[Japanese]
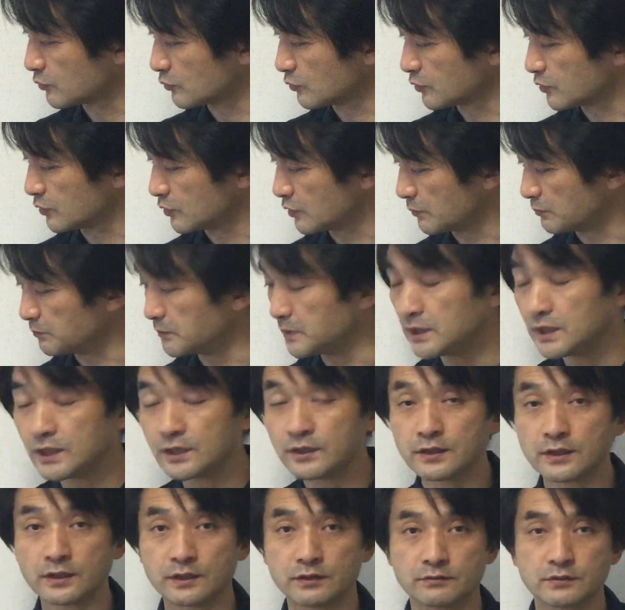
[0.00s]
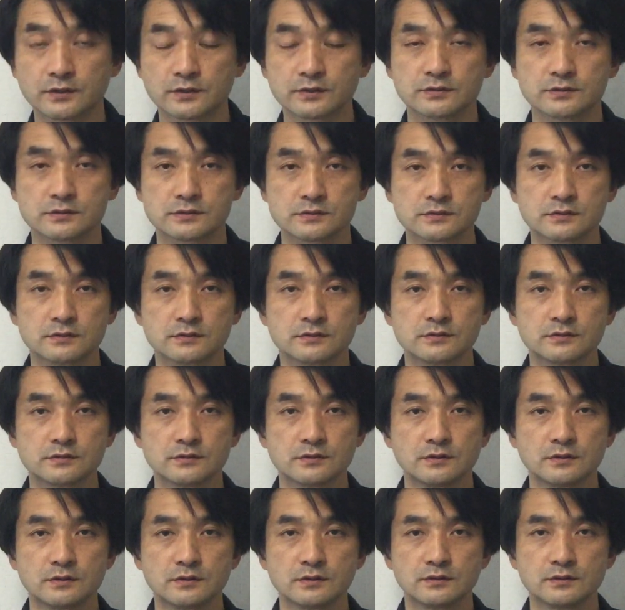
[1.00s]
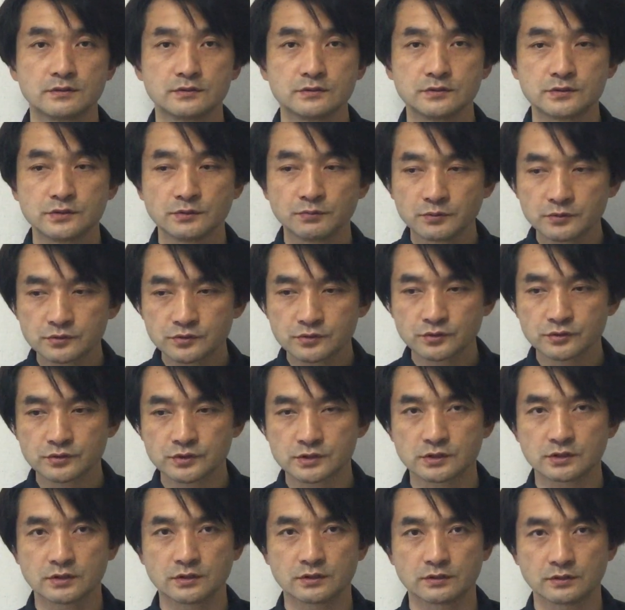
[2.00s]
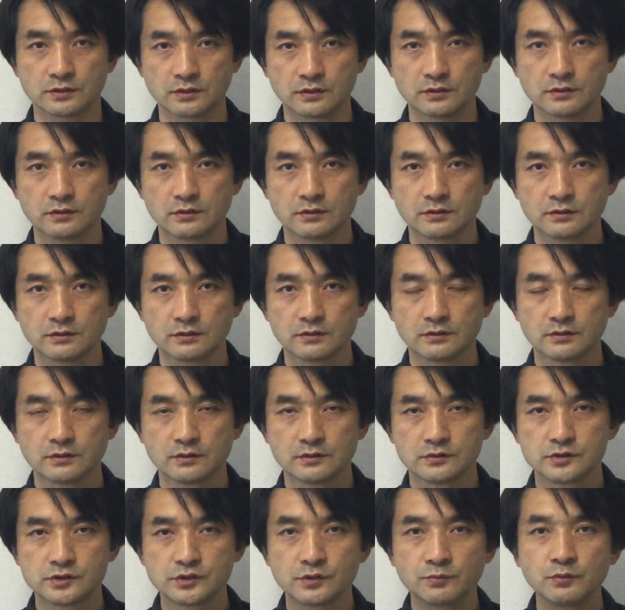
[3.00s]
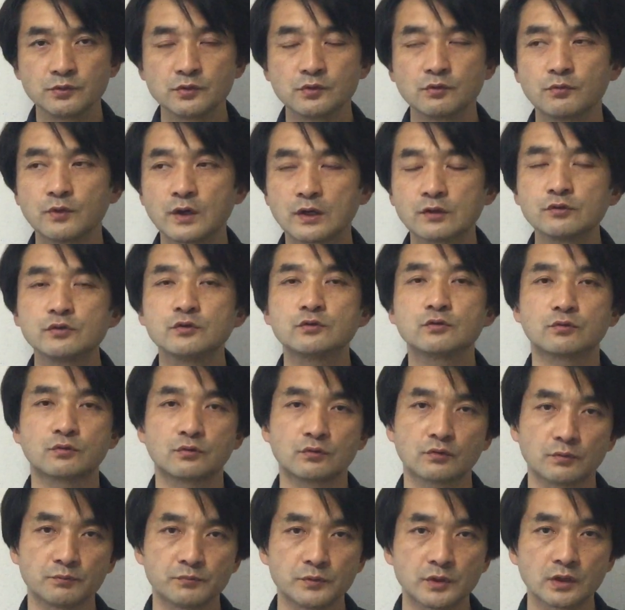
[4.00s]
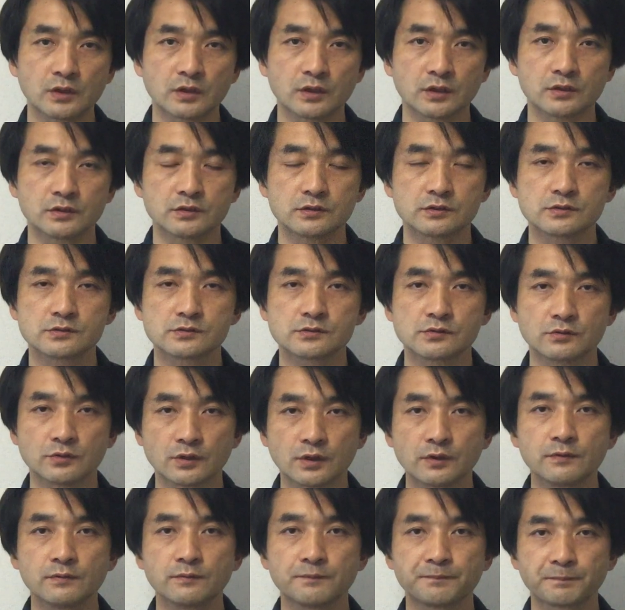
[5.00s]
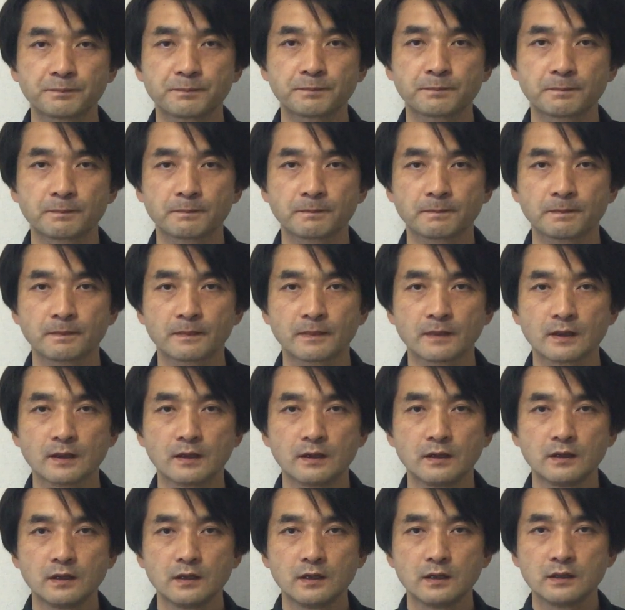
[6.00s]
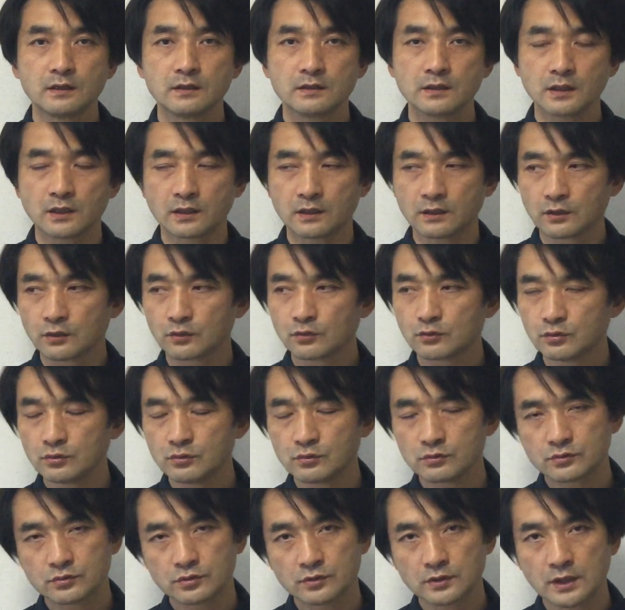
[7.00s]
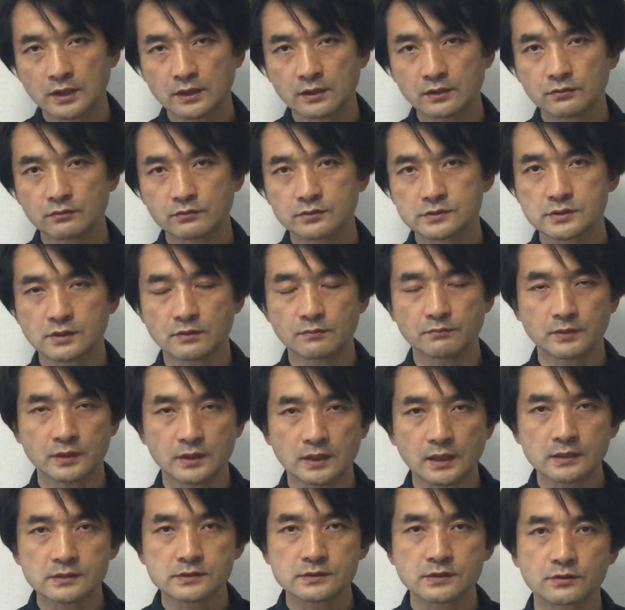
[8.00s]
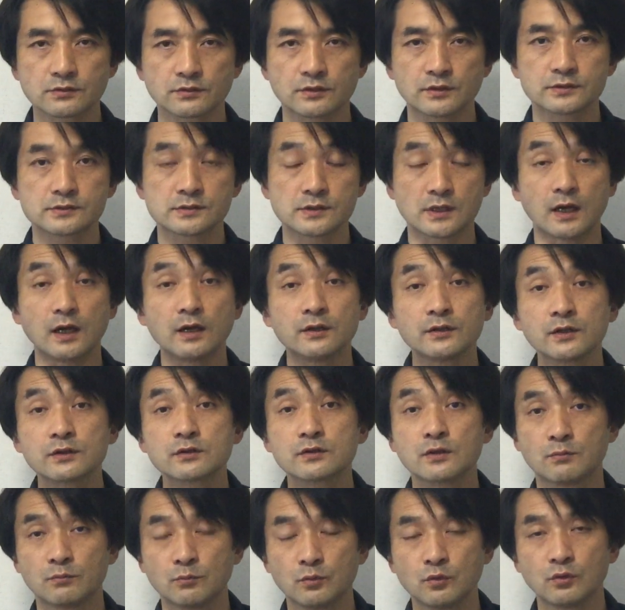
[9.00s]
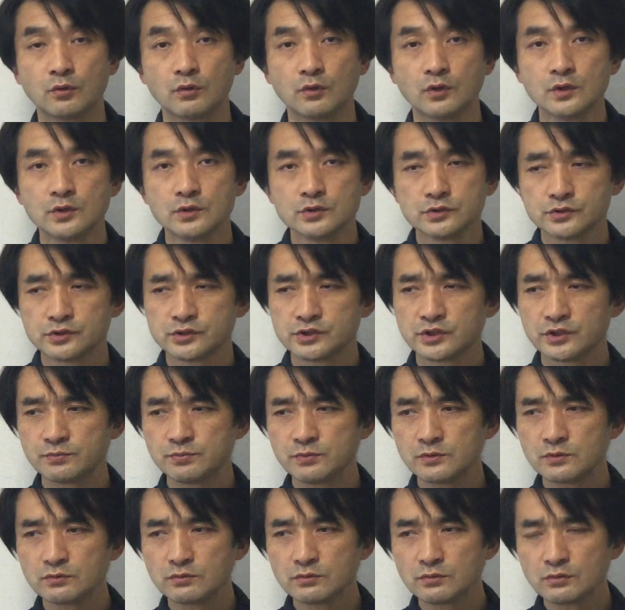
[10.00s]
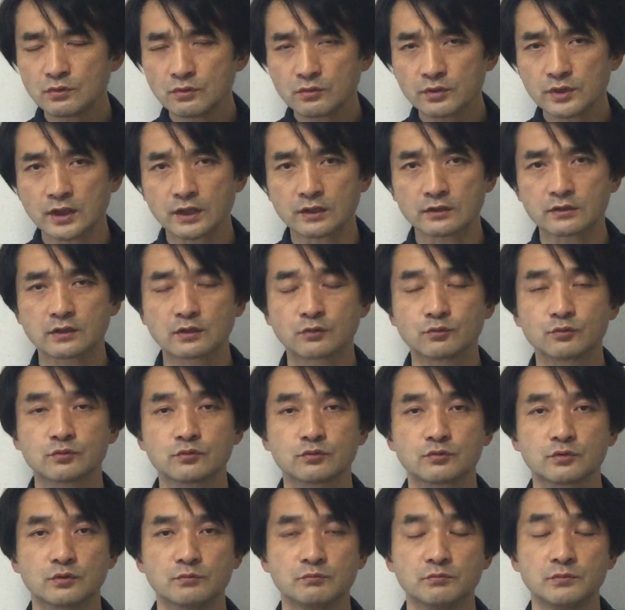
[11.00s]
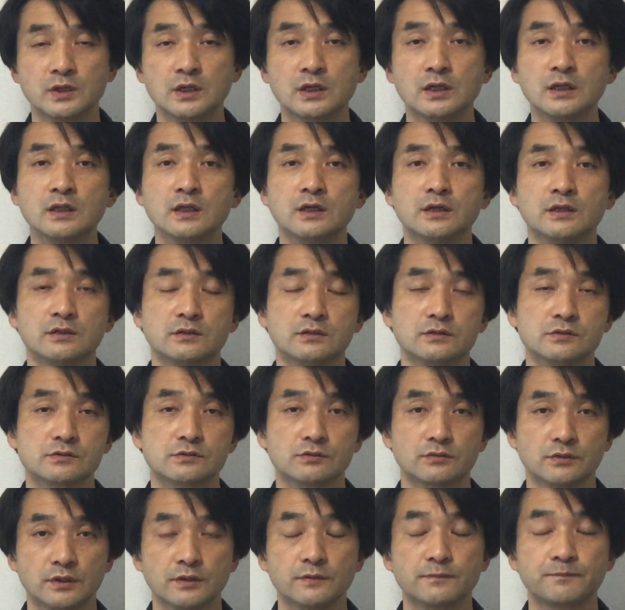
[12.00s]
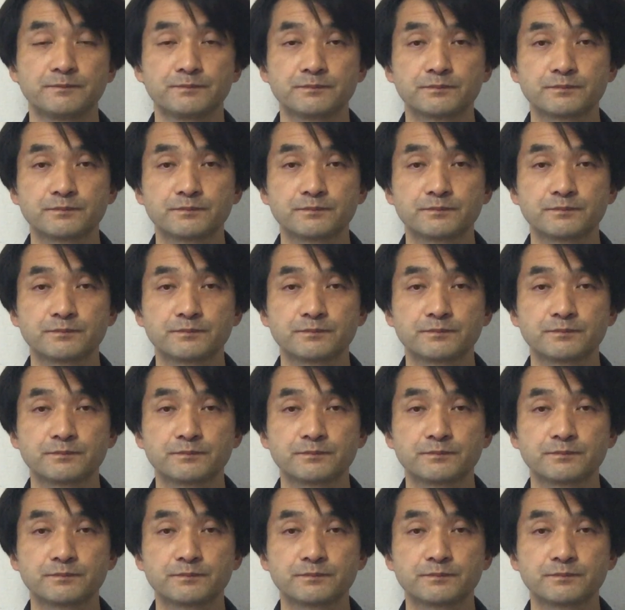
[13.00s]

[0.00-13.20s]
とっていうのは見えないわけです。自分中心なんで。自分の悪いところは見えないんですよね。で、このクライアントさん、まあ、男性クライアントさん、あなたも自分のやったことって見えないんですよね。